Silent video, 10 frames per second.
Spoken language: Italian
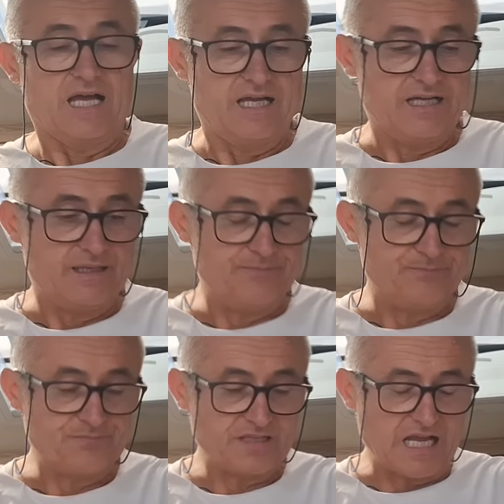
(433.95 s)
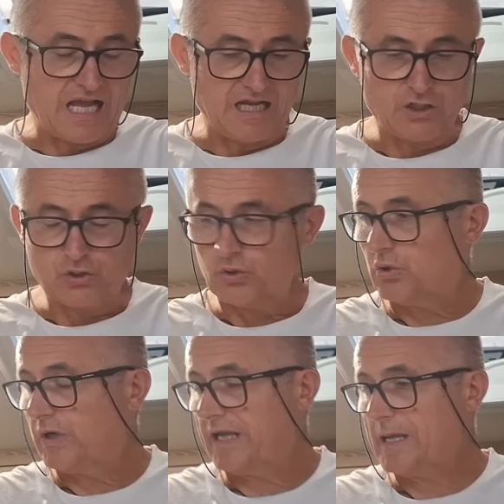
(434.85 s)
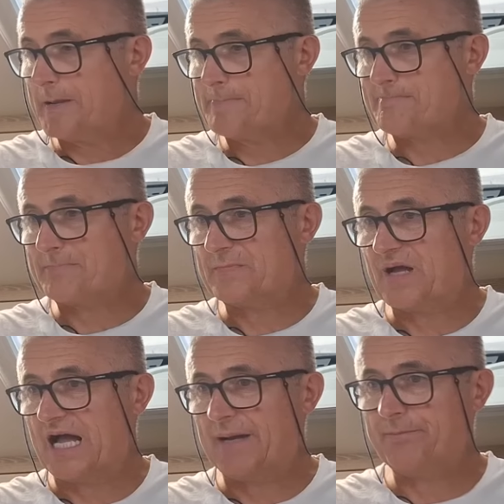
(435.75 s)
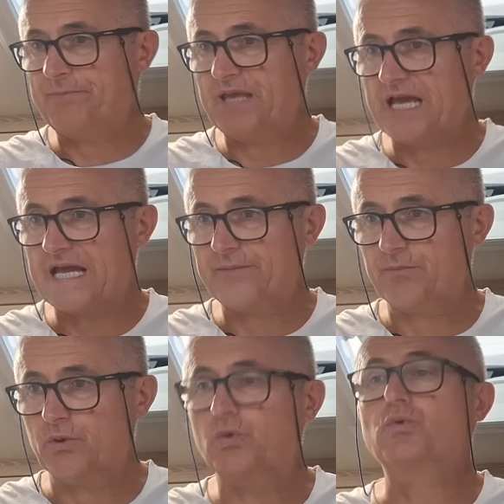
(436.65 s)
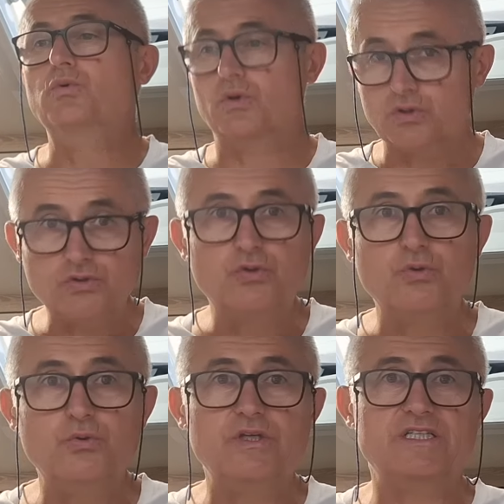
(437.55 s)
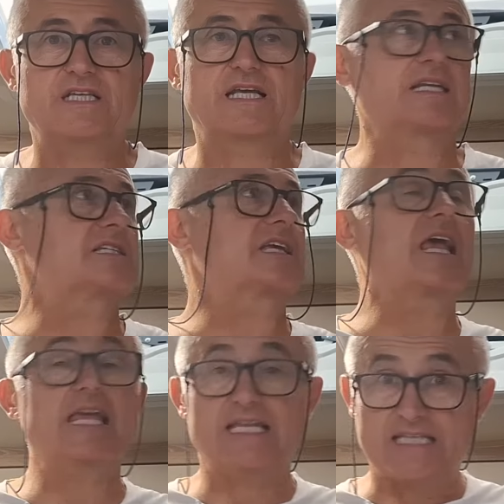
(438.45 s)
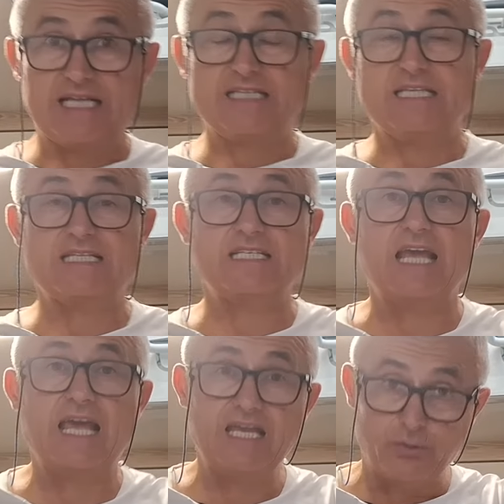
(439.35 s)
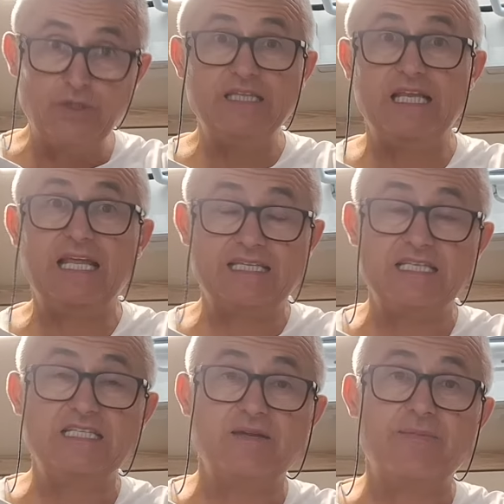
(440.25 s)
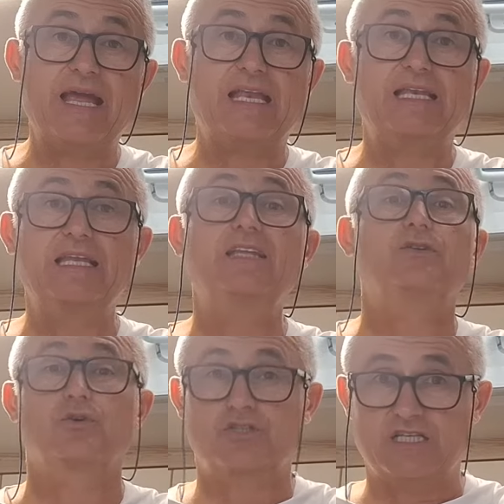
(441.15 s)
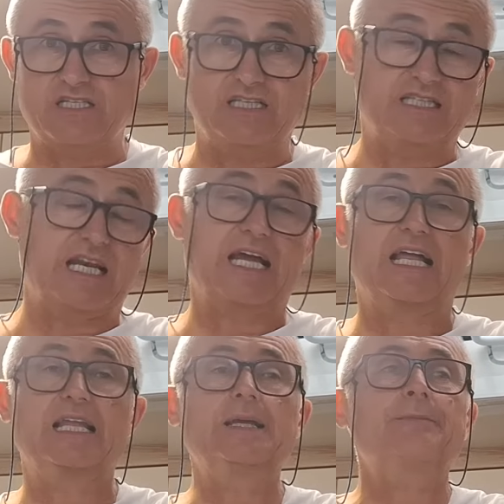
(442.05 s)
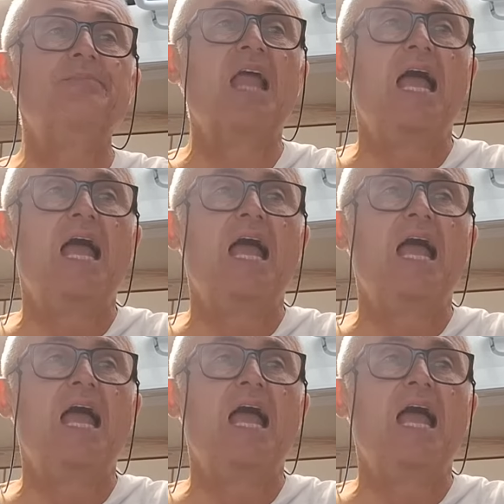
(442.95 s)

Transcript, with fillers: Um, ancora abbiamo un Road Cruiser 6,36, quindi letti gemelli, doccia centrale,